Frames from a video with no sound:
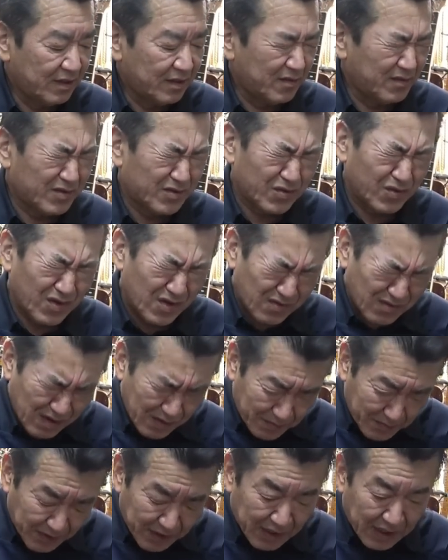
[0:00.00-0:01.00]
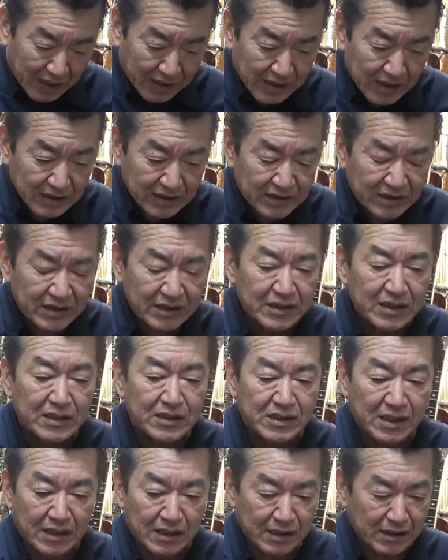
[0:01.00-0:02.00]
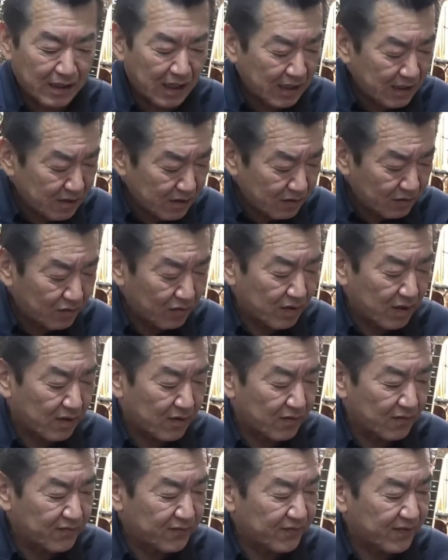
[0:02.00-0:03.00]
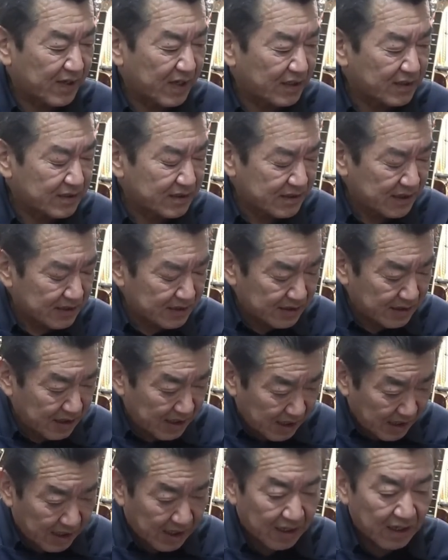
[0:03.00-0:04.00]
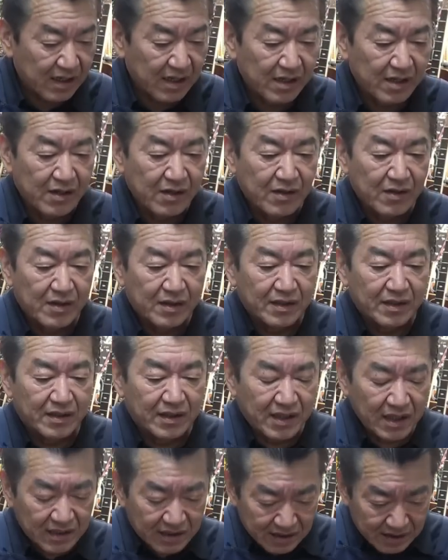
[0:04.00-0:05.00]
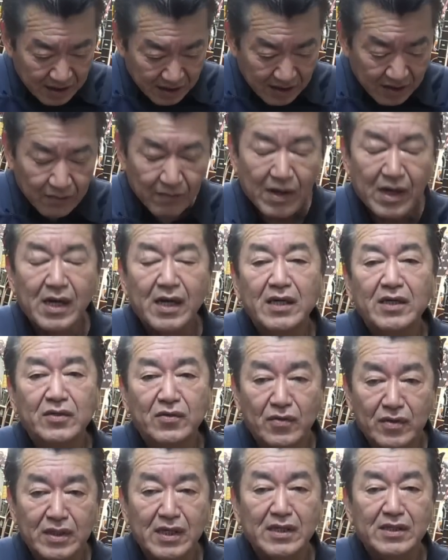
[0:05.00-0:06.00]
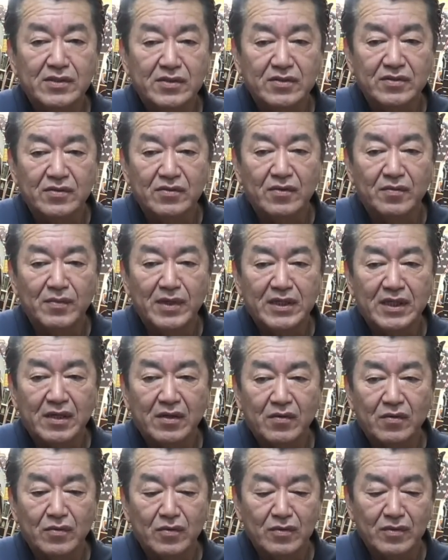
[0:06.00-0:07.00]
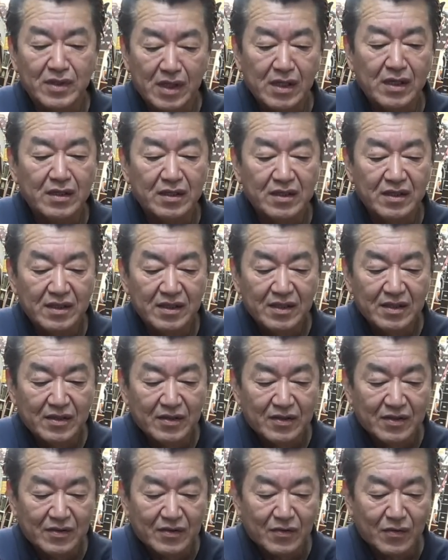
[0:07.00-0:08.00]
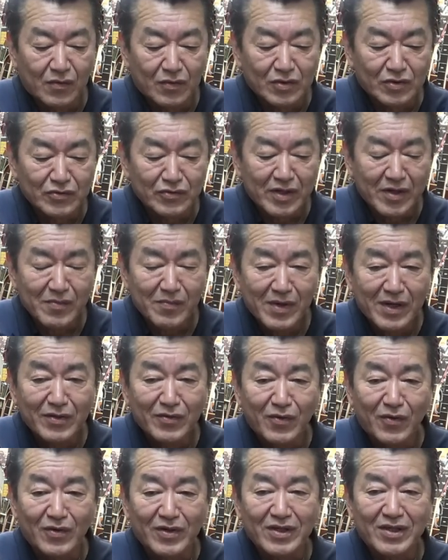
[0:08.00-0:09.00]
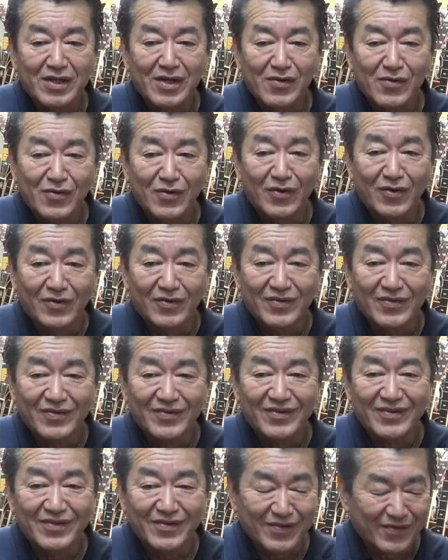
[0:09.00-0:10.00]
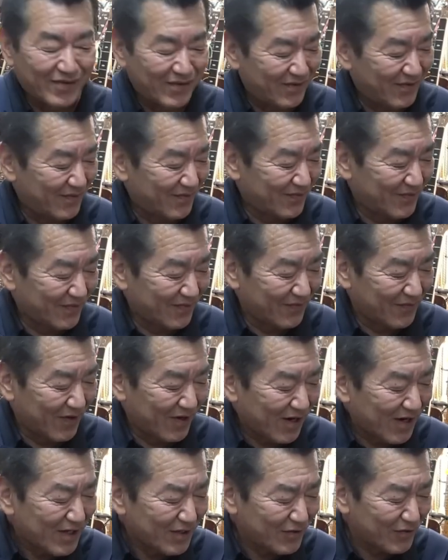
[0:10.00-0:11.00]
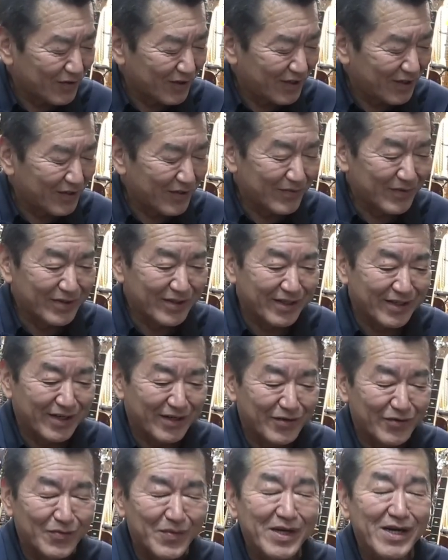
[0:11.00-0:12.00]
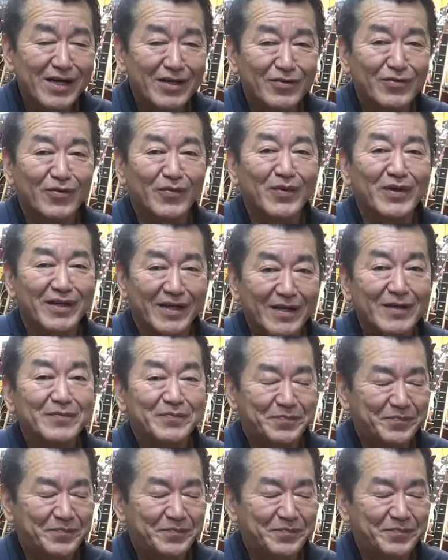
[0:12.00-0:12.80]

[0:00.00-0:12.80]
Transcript: でそれはやっぱり悲しいですからなんとかこう復活させてできたら若い人に安くこうまたこのね50年前のギターを若い人に弾いてもらったのが夢があると思わない